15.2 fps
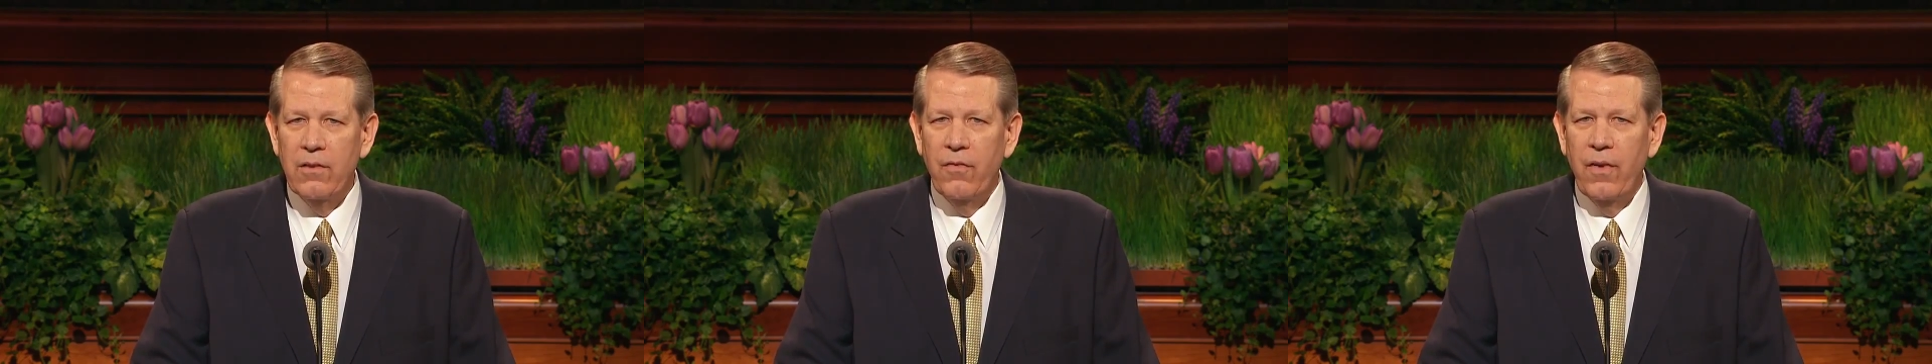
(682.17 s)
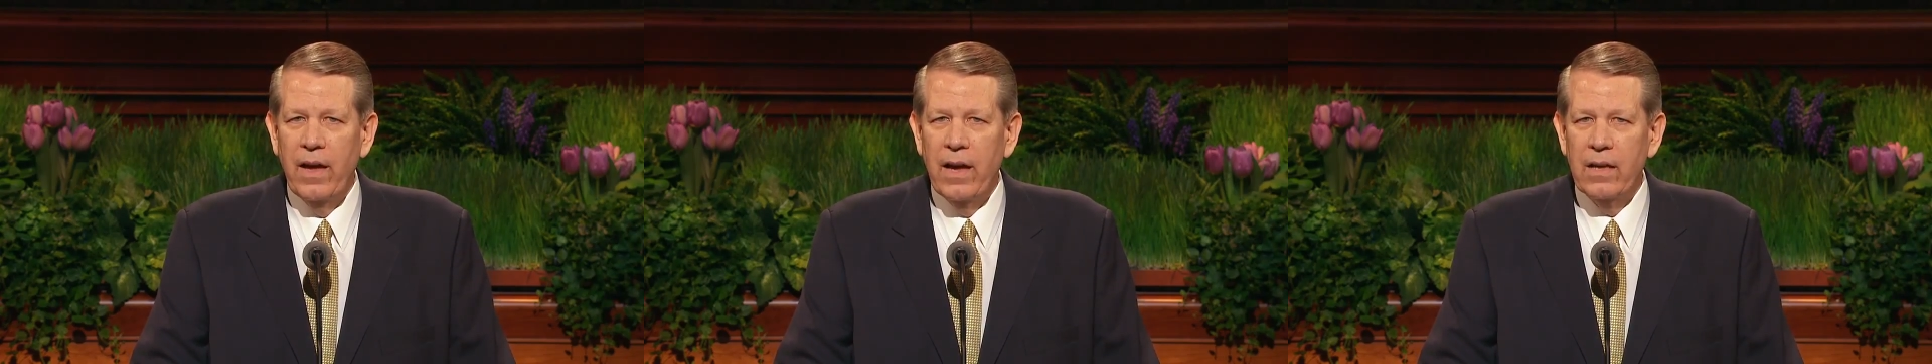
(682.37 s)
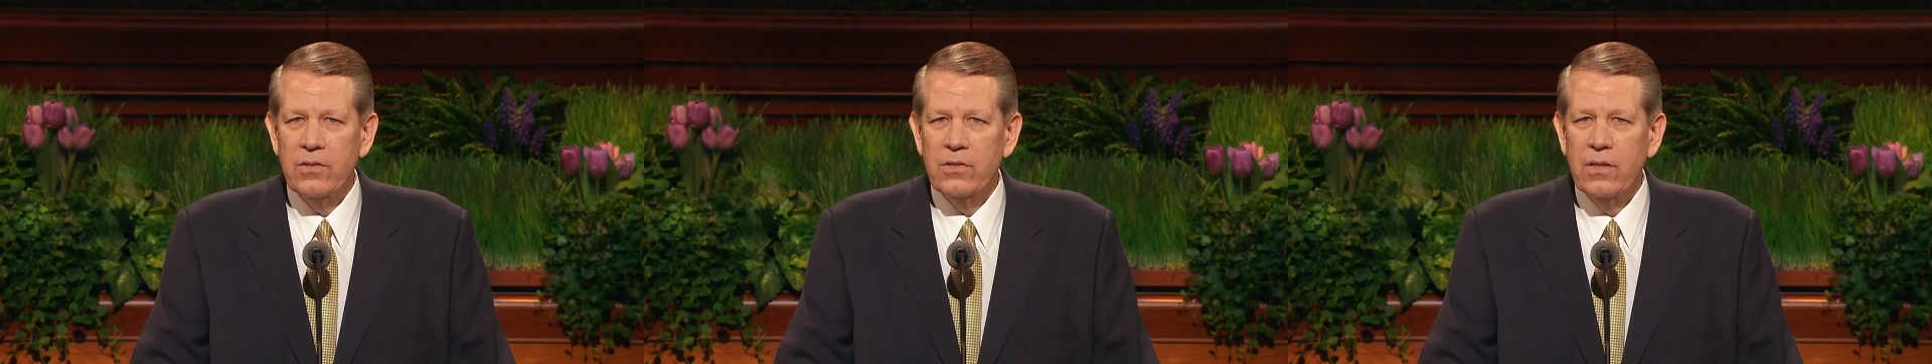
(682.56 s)
e
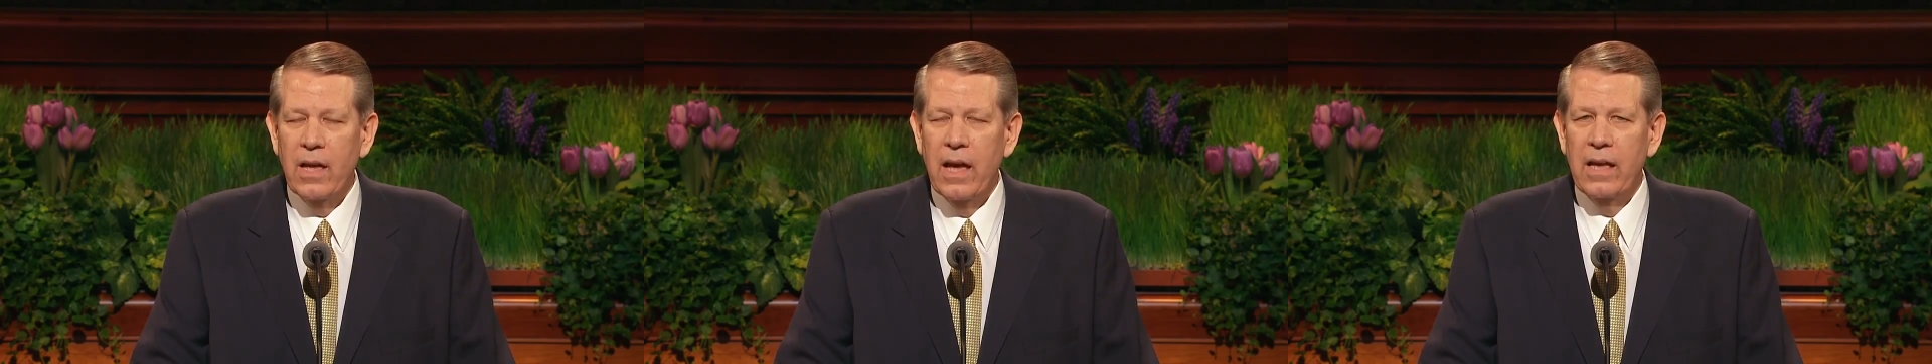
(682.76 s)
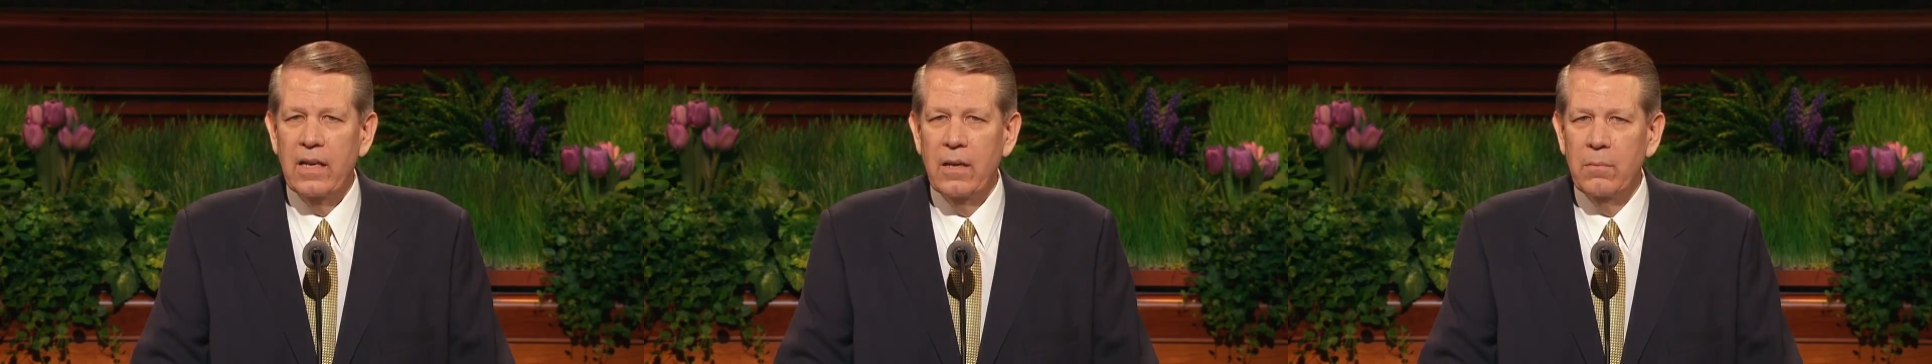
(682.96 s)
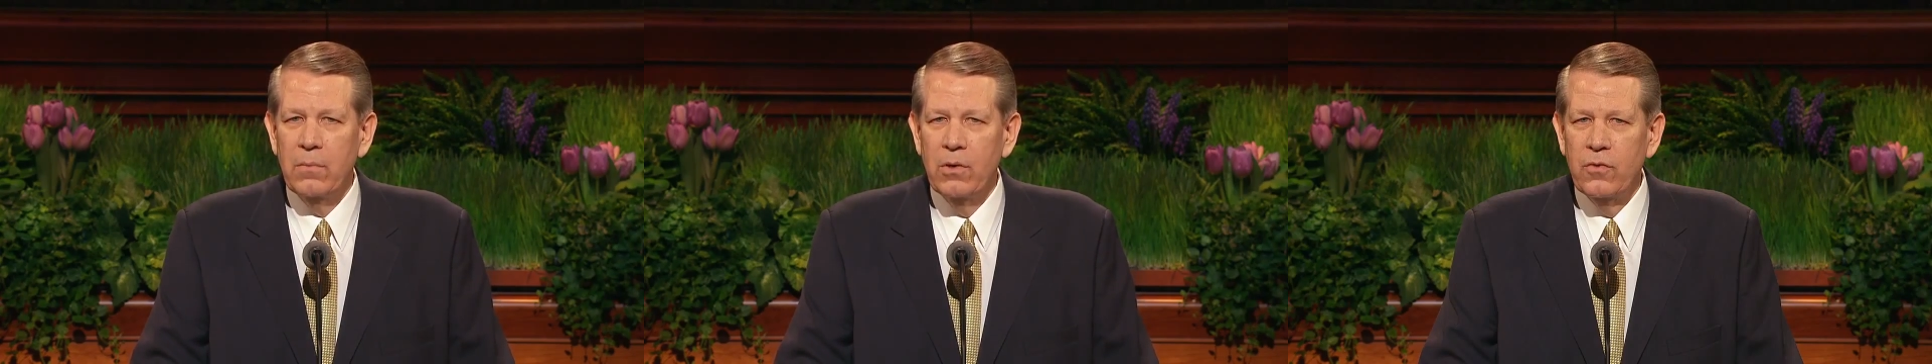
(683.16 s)
la forza
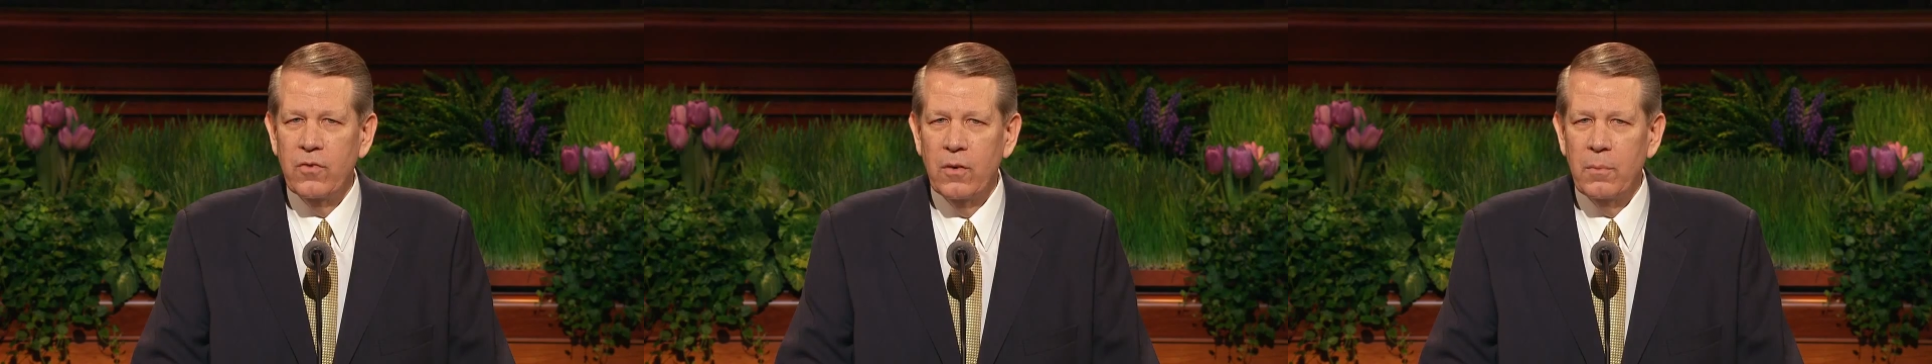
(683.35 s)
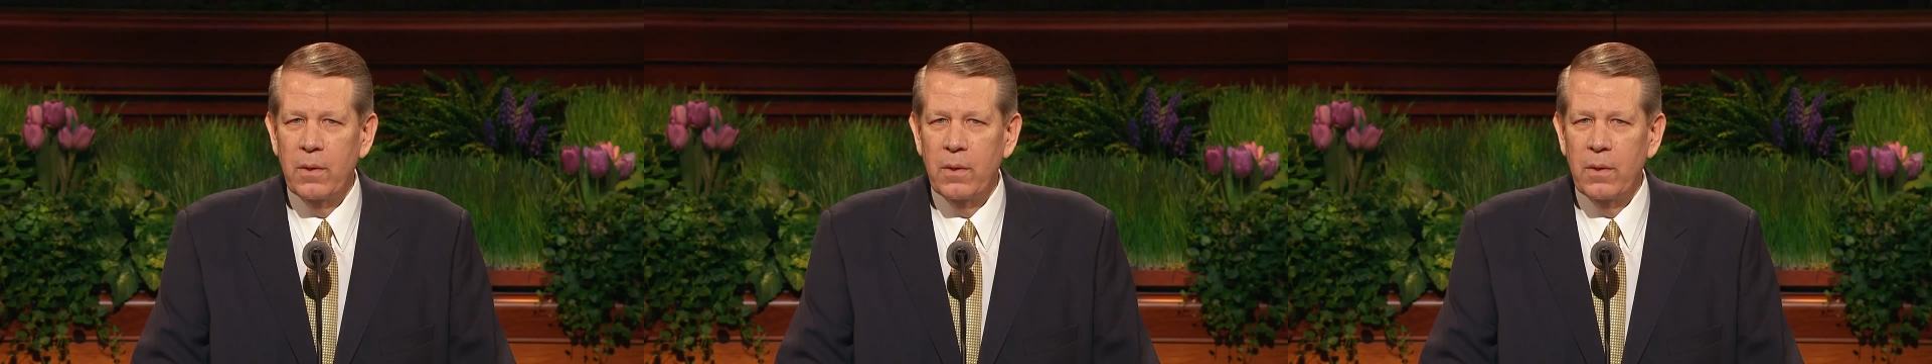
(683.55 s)
di essere